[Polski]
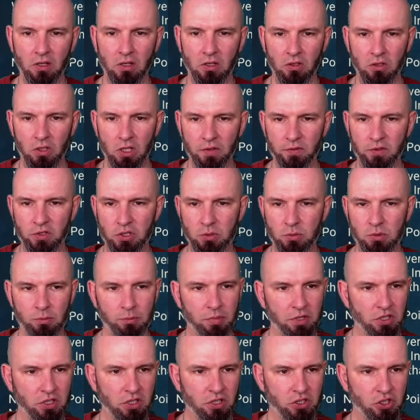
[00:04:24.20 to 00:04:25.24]
No i widzimy,
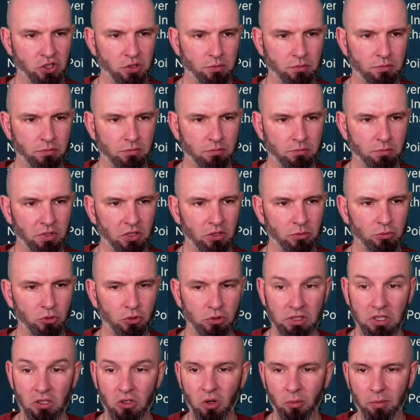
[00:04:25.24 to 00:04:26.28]
będzie, będą to
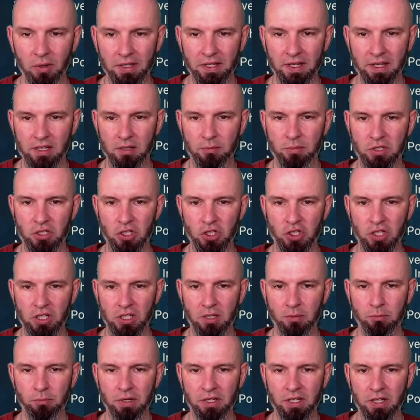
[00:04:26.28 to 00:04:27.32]
tylko banery, będzie
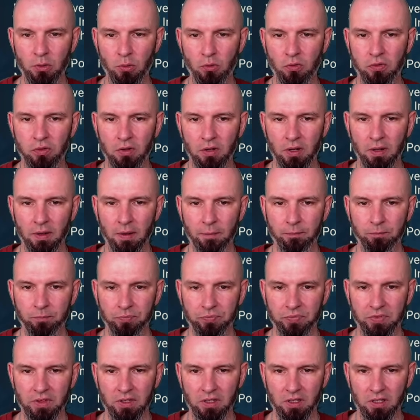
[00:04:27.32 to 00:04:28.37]
7 banerów
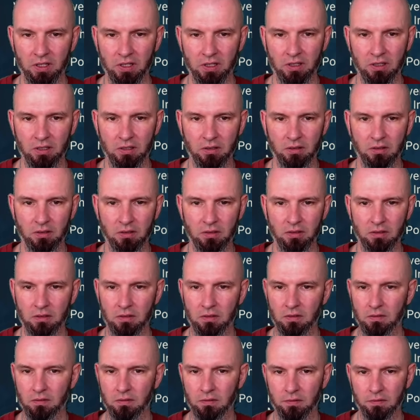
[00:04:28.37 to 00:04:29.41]
e,
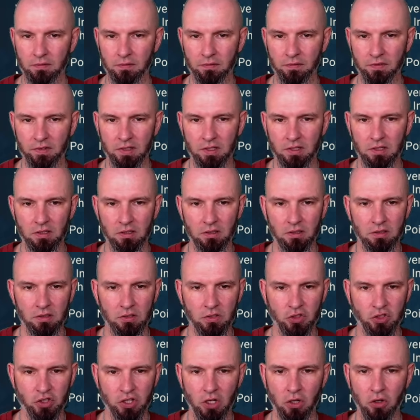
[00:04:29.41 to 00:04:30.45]
w
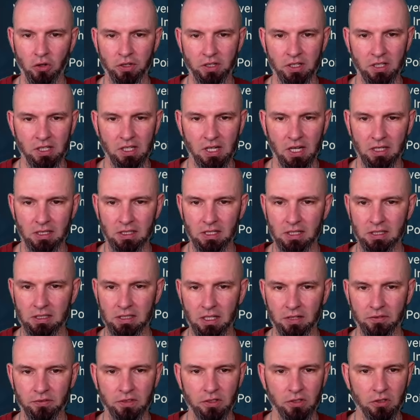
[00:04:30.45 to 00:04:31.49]
zielonych kartach,
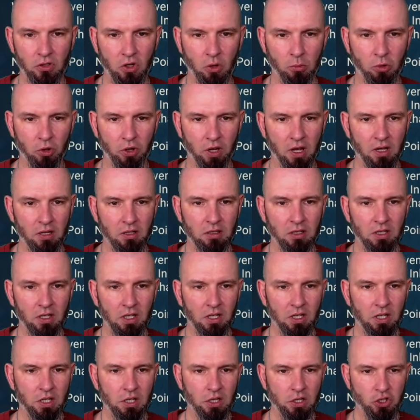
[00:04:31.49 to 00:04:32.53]
tak, w tych komonach.
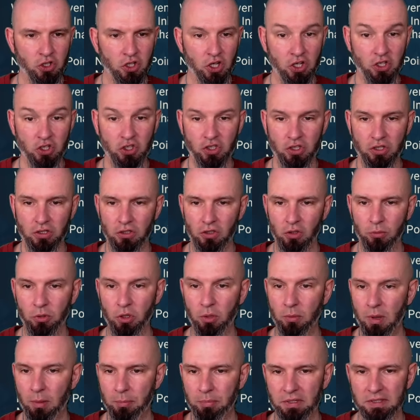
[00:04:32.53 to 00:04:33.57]
6, i to
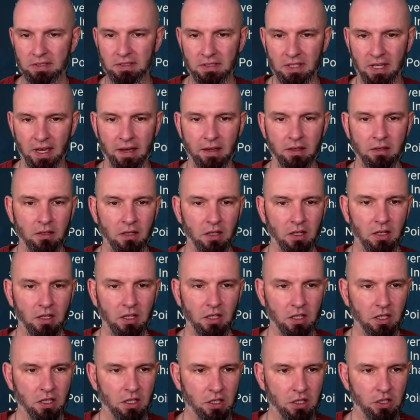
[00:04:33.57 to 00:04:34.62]
będą epickie,
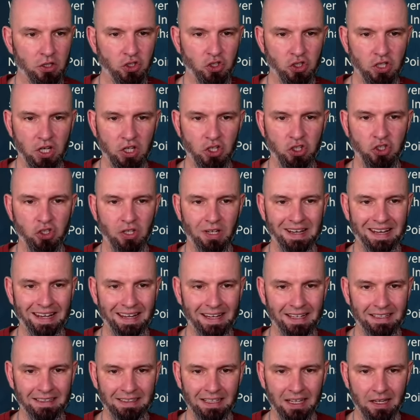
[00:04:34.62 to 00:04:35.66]
6 e,
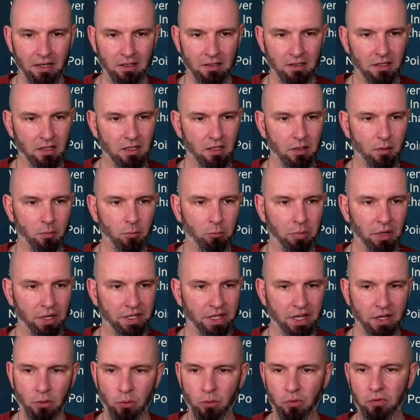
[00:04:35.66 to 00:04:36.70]
legendarnych
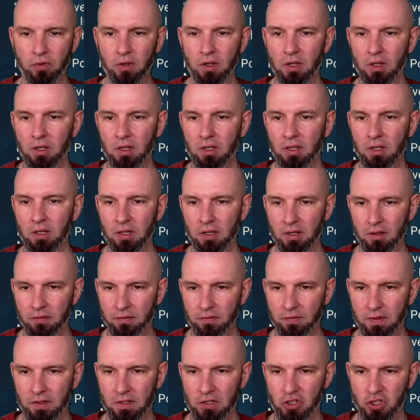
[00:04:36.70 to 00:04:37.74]
banerów e,
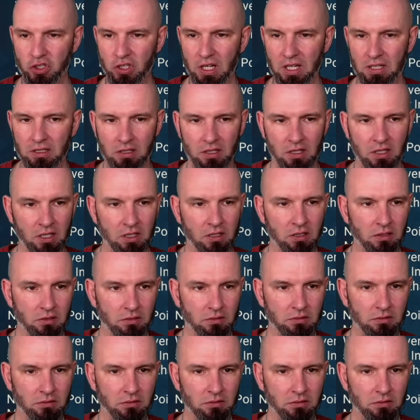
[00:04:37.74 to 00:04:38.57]
w rzadkich